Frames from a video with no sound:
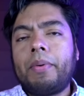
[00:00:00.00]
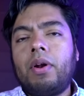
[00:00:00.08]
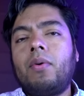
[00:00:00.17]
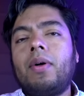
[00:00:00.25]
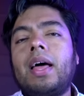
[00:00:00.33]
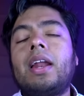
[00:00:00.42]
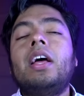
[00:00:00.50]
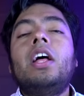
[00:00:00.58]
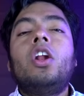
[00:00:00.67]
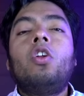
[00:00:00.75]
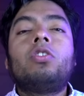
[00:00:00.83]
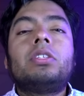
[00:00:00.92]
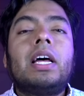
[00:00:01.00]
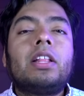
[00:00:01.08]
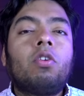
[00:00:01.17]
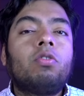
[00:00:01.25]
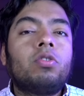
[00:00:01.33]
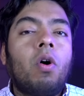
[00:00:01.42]
pero le voy a dar los
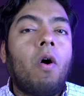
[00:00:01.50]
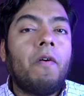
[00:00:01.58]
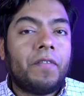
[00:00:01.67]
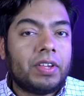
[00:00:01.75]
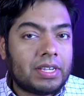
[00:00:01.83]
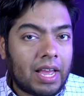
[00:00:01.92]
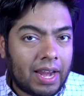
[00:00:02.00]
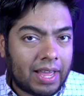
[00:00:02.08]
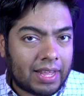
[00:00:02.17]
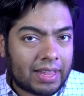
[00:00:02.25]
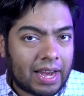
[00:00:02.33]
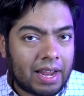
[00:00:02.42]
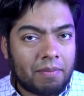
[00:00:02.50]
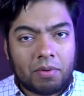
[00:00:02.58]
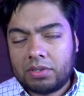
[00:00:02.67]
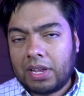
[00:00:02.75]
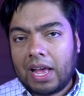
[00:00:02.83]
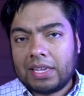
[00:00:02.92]
datos oficiales que
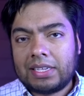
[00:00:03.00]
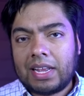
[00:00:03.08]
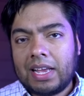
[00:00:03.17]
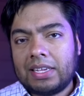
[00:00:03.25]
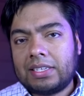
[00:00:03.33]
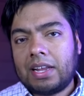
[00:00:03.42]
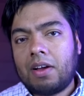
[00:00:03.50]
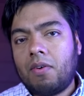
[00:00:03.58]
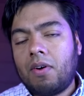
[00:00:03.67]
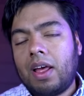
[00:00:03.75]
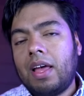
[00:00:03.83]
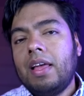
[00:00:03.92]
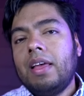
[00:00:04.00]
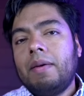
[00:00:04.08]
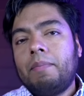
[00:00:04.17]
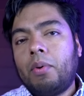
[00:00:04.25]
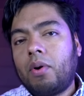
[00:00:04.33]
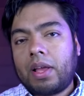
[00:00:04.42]
tenemos hasta esta hora
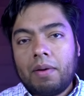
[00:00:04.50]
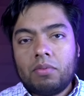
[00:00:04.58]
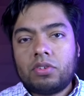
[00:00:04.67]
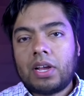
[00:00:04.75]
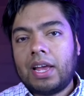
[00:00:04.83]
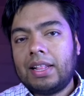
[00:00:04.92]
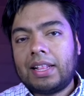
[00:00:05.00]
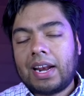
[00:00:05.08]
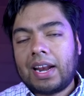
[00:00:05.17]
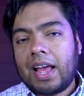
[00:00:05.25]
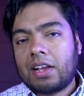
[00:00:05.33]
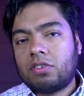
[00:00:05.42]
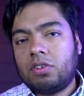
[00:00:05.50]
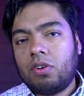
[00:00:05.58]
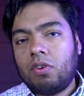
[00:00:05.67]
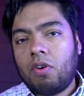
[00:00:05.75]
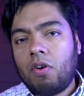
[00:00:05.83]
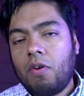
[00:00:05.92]
porque mucha gente
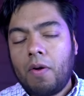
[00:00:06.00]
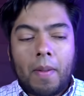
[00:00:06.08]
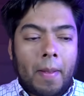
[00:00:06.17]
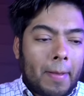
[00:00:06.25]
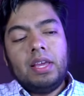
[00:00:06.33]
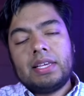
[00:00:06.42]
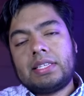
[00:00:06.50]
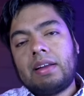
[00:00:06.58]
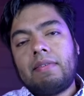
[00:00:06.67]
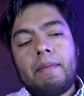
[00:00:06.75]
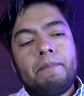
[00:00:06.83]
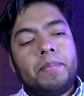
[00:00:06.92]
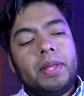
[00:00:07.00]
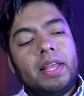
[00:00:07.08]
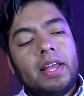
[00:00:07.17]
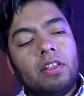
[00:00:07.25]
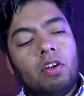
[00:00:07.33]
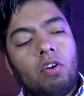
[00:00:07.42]
reaccionó y estaban
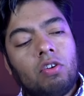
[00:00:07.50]
pidiendo